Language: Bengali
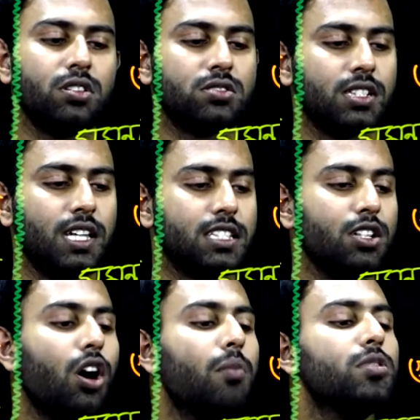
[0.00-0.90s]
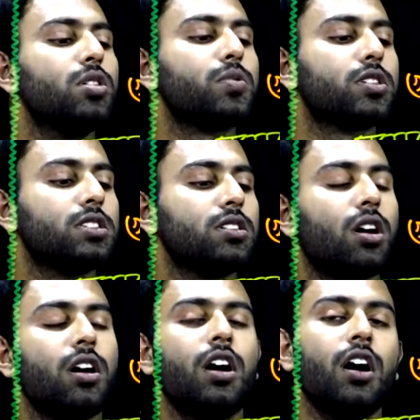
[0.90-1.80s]
হচ্ছে গিয়া যে অম্লীয় প্রকৃতির
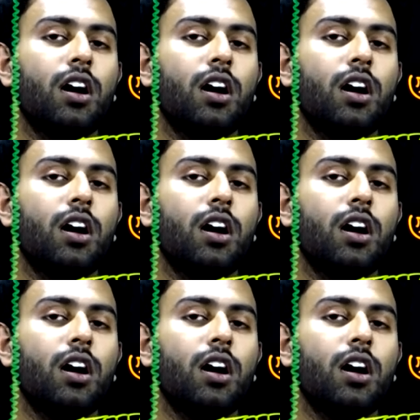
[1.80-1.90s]
হয়